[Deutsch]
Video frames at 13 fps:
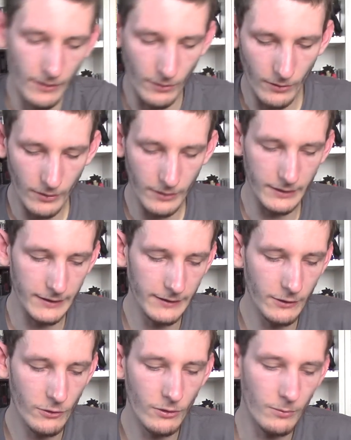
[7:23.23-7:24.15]
Und
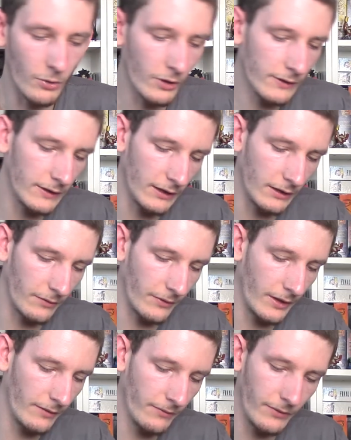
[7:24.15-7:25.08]
diese schöne Box hat auf
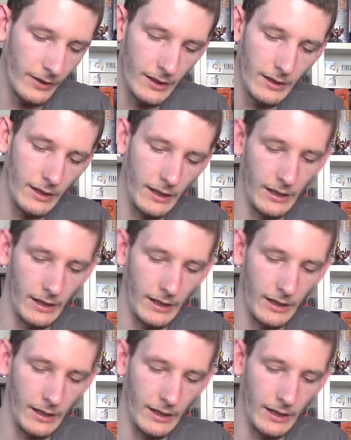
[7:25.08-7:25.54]
jeden Fall